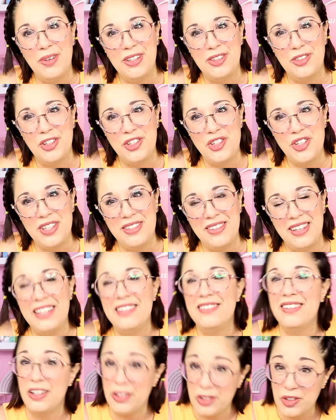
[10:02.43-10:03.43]

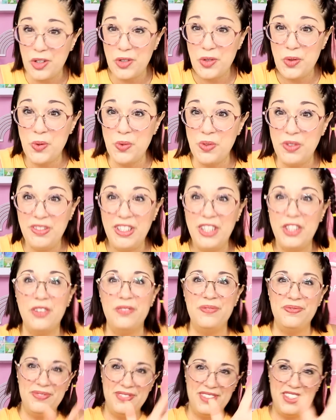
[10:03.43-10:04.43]
14.30 con un nuovo video.
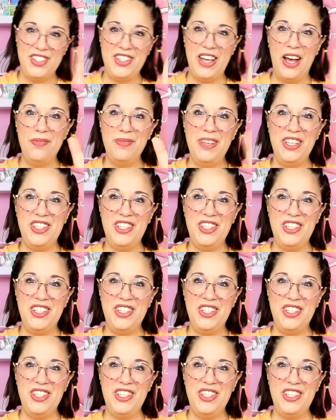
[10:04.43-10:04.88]
Ciao